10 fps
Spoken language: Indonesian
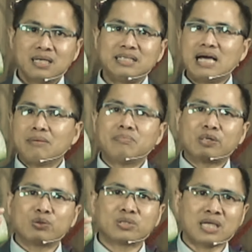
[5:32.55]
yang
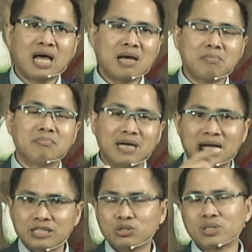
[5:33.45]
berusaha
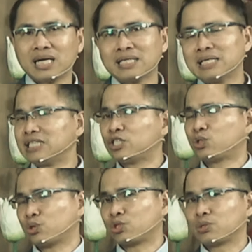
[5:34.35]
menghancurkan
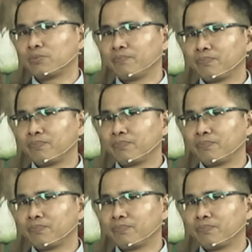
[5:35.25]
Kristus.